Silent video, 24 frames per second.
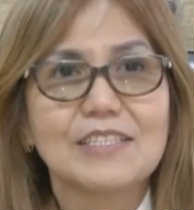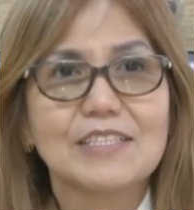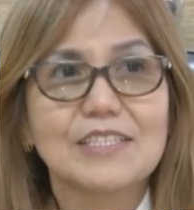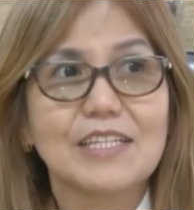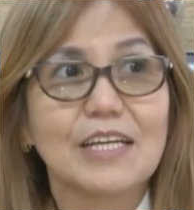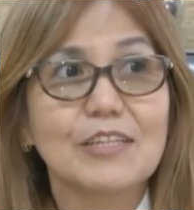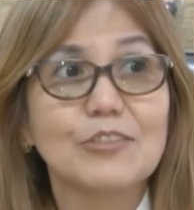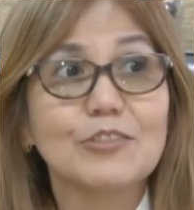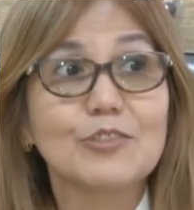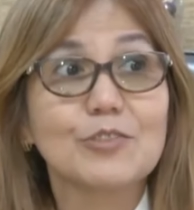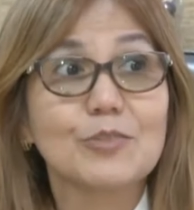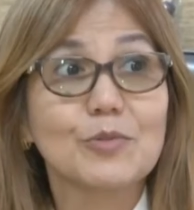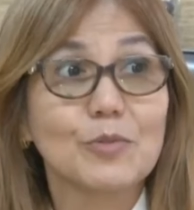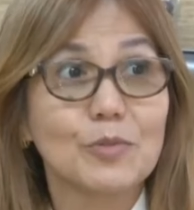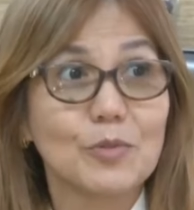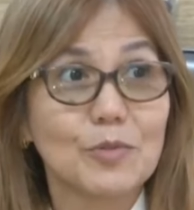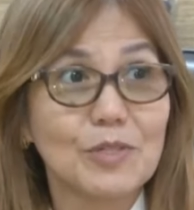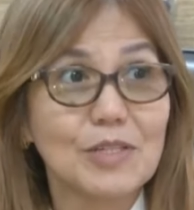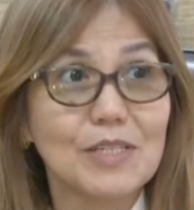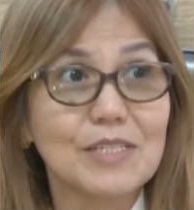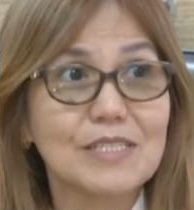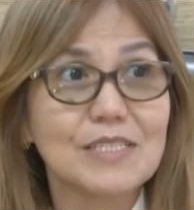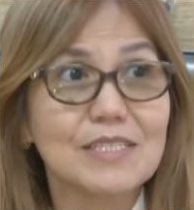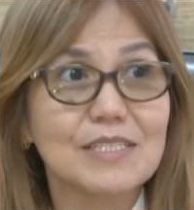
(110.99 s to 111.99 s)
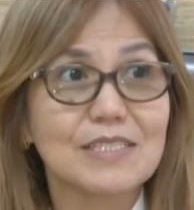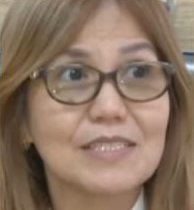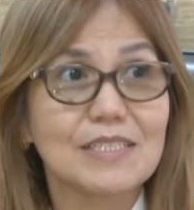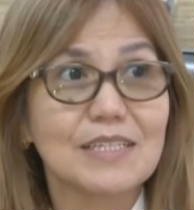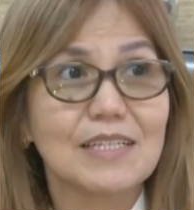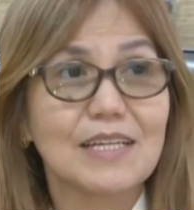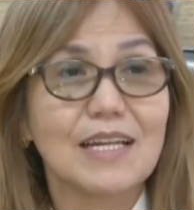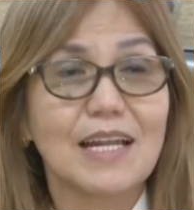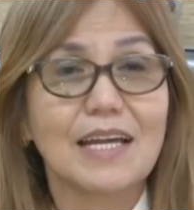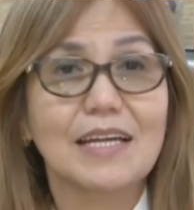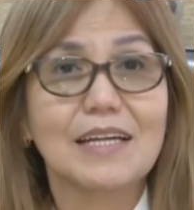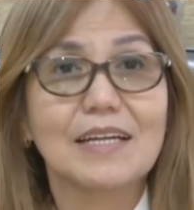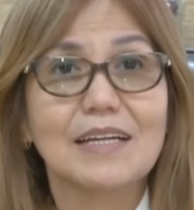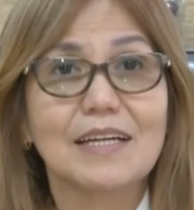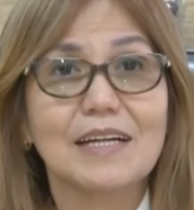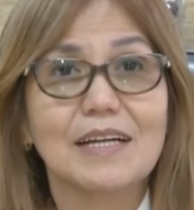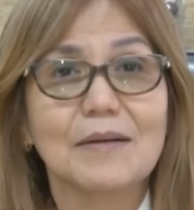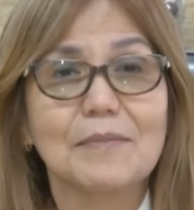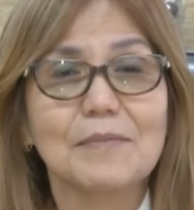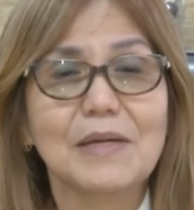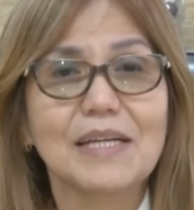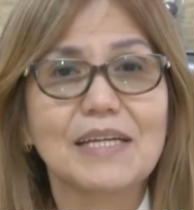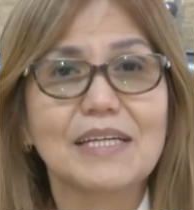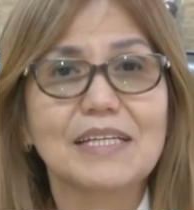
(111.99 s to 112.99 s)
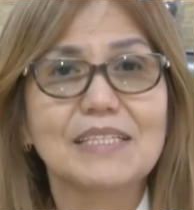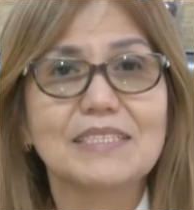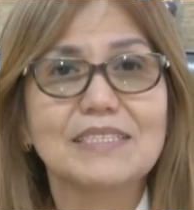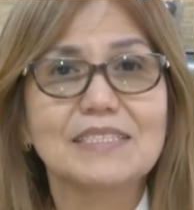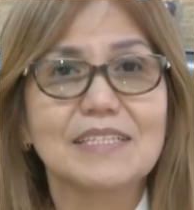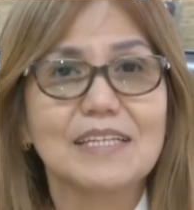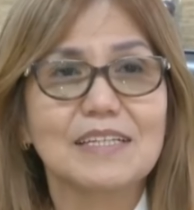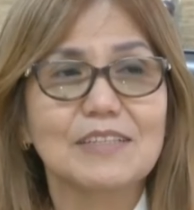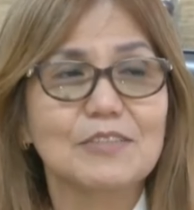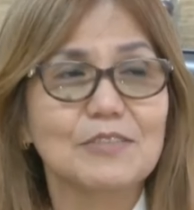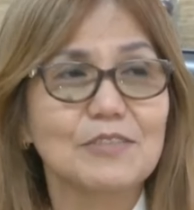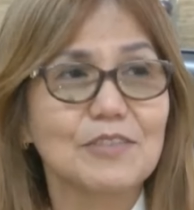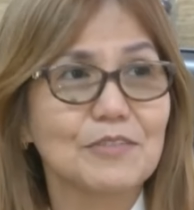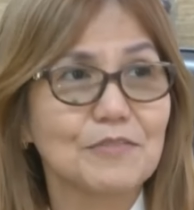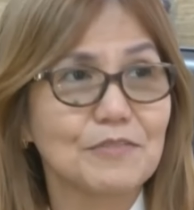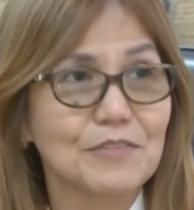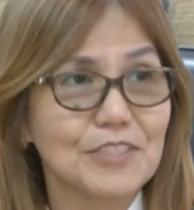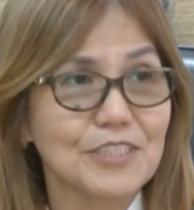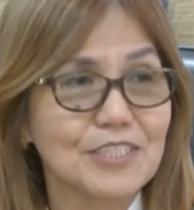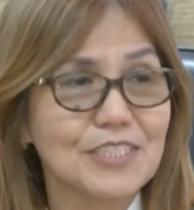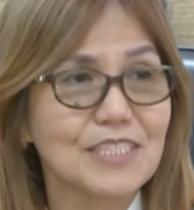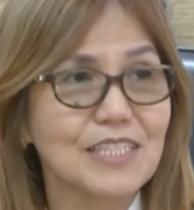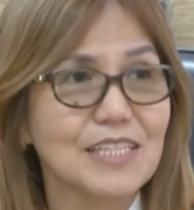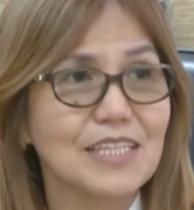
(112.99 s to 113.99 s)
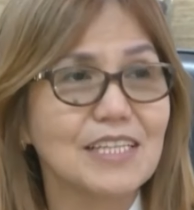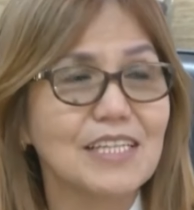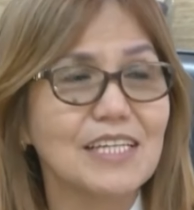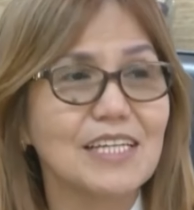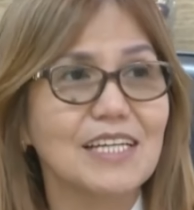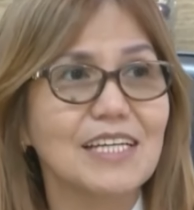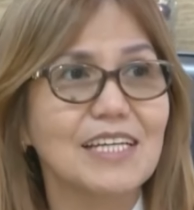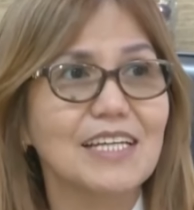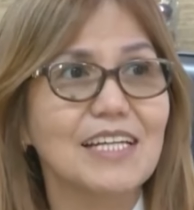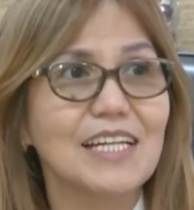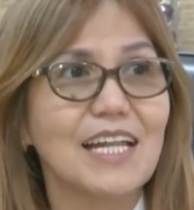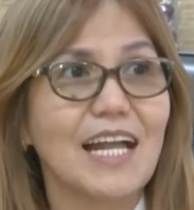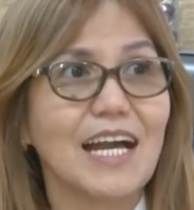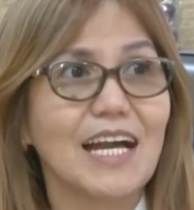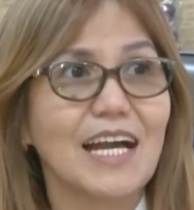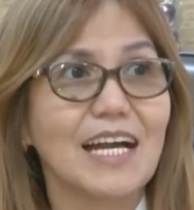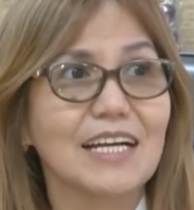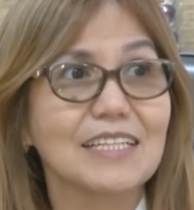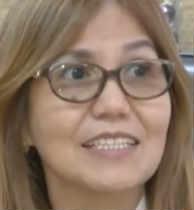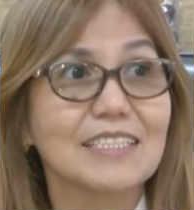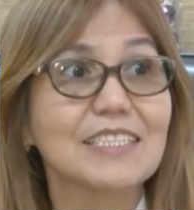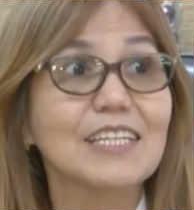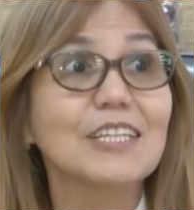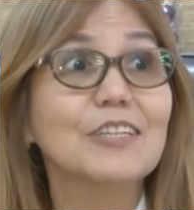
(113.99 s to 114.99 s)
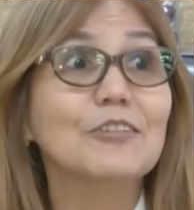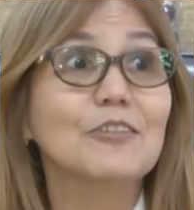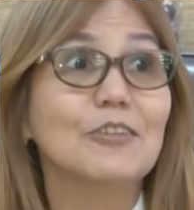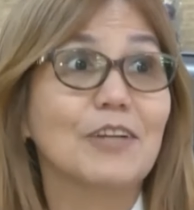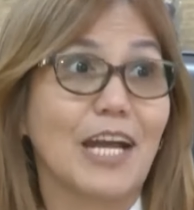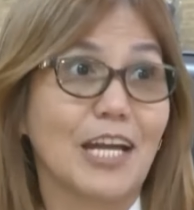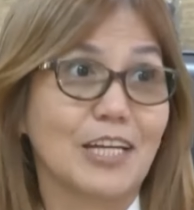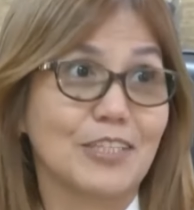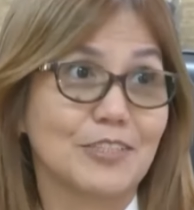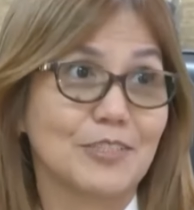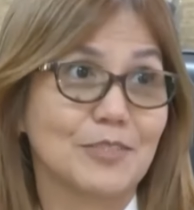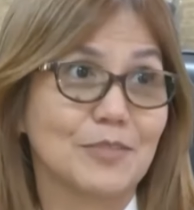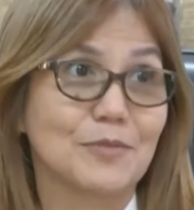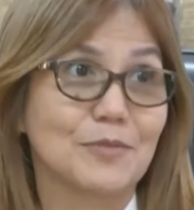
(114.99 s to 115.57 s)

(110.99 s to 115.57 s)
CHED schools like uh, Benguet State University ng senior high